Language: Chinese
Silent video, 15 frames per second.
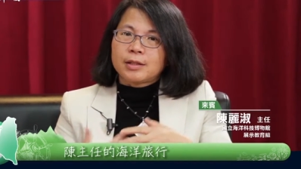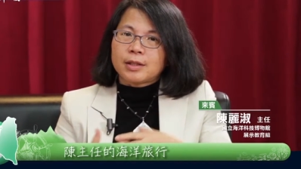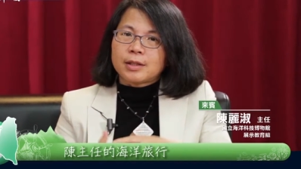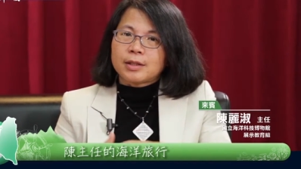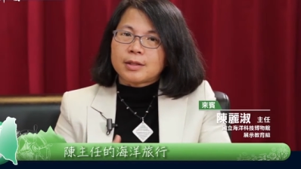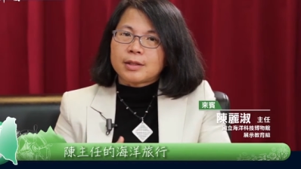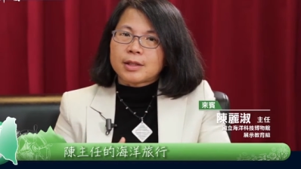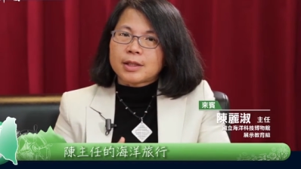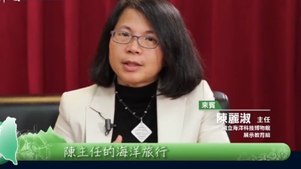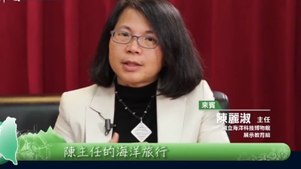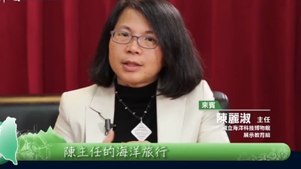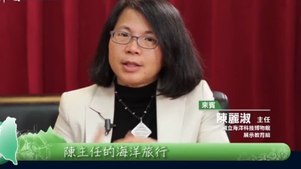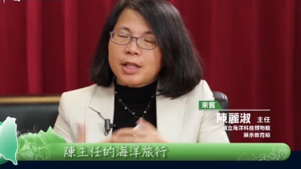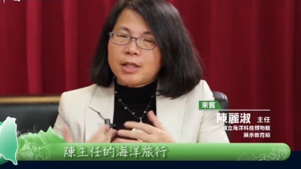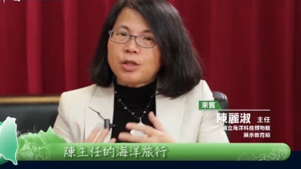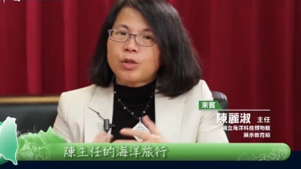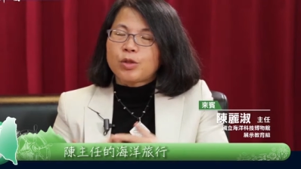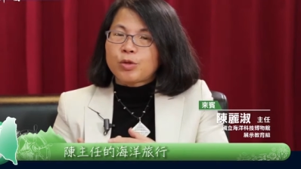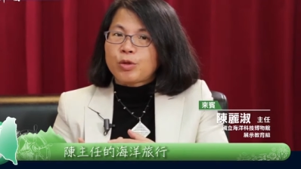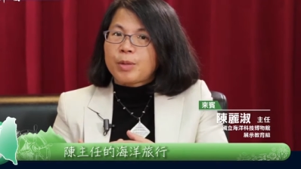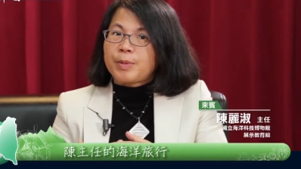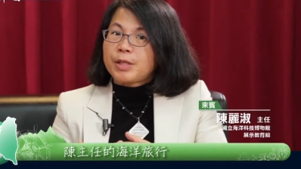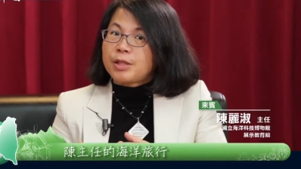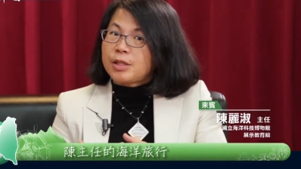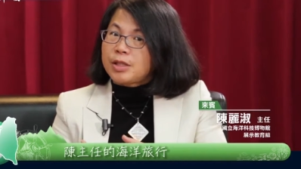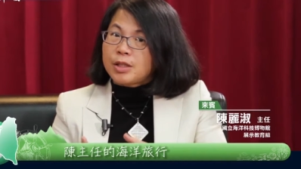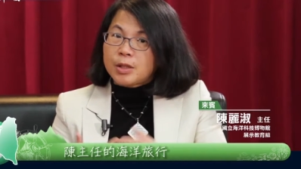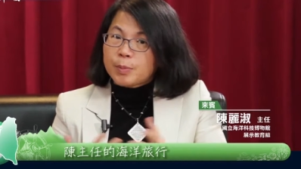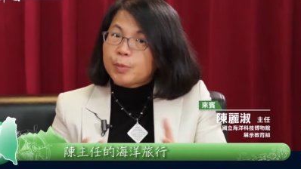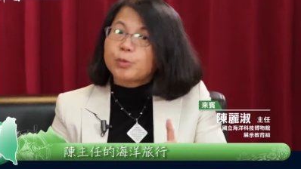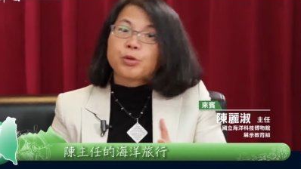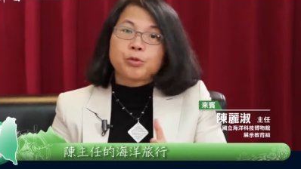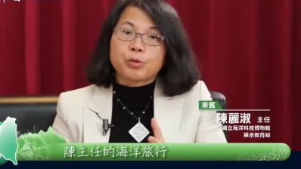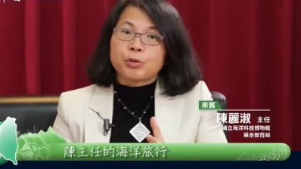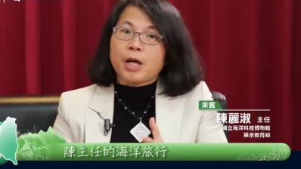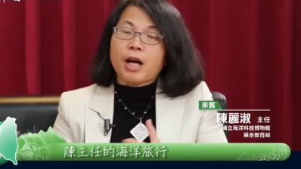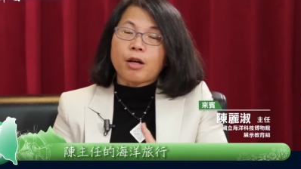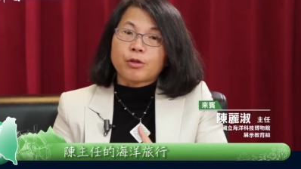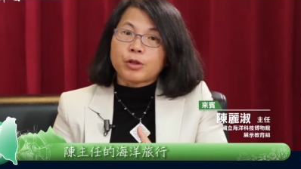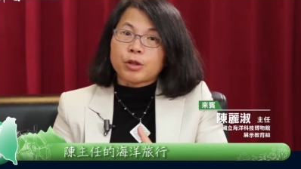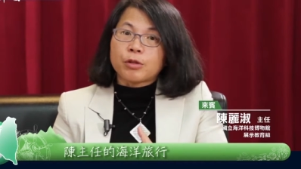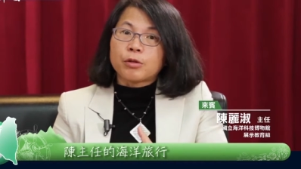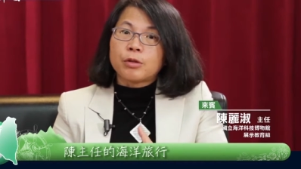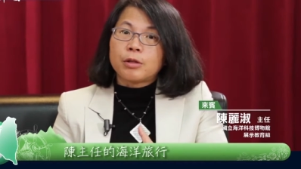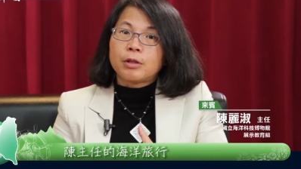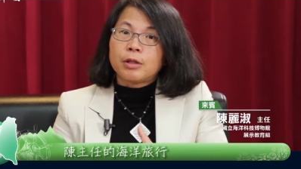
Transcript: 的整个研究的水平其实是不如澳洲。